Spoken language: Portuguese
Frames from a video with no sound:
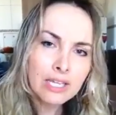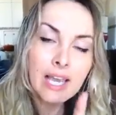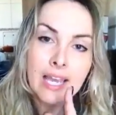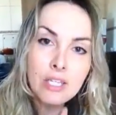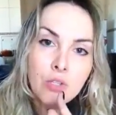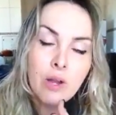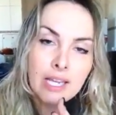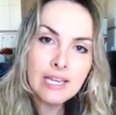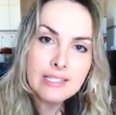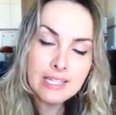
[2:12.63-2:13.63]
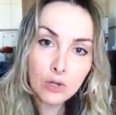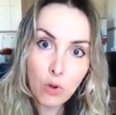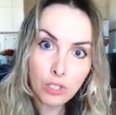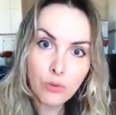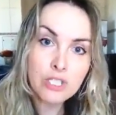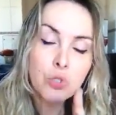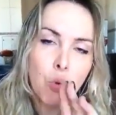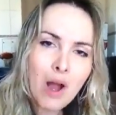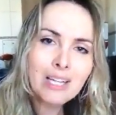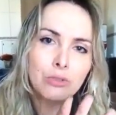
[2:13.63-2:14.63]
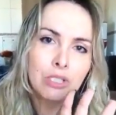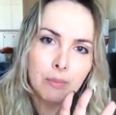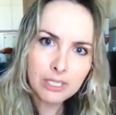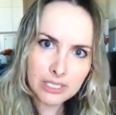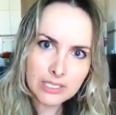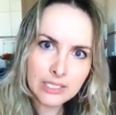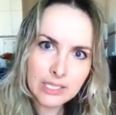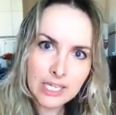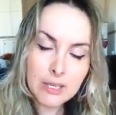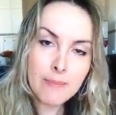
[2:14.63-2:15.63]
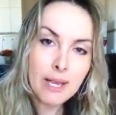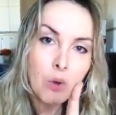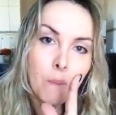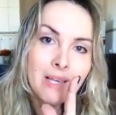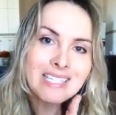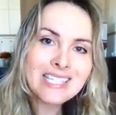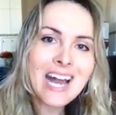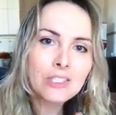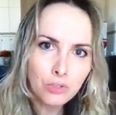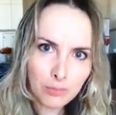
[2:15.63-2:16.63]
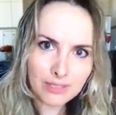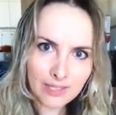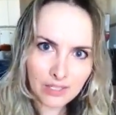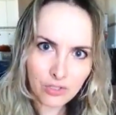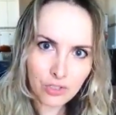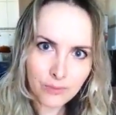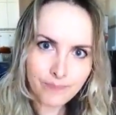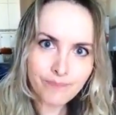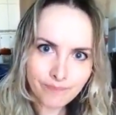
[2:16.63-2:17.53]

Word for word: Guerreiros são aqueles que acordam às 4 da manhã e pegam pesado no batente.